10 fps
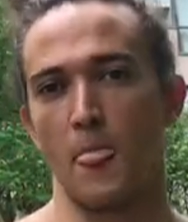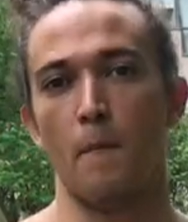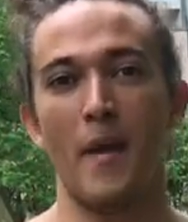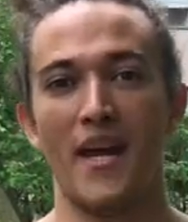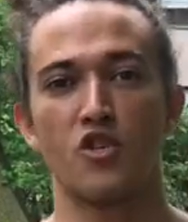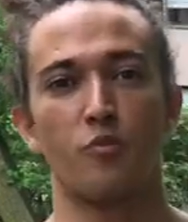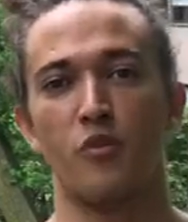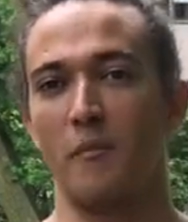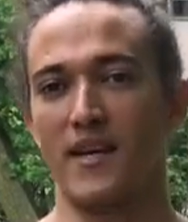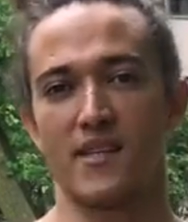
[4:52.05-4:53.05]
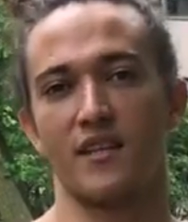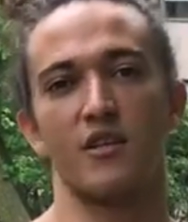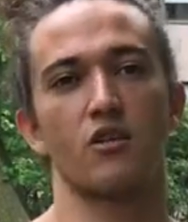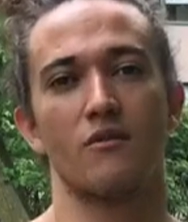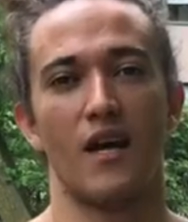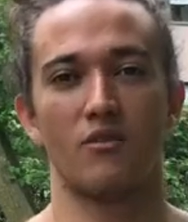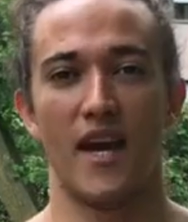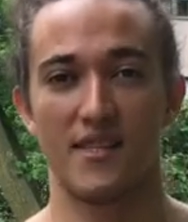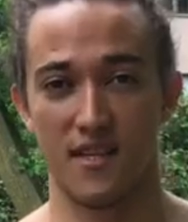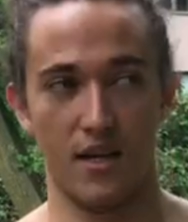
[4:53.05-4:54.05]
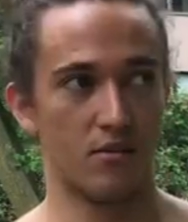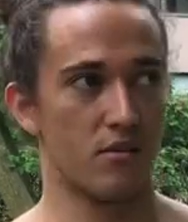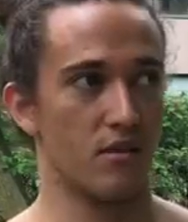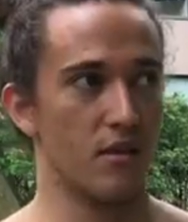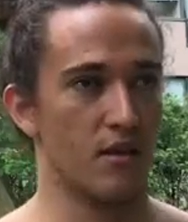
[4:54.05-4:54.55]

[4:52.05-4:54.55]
Médico, por mais que ele tenha estudado 10 anos,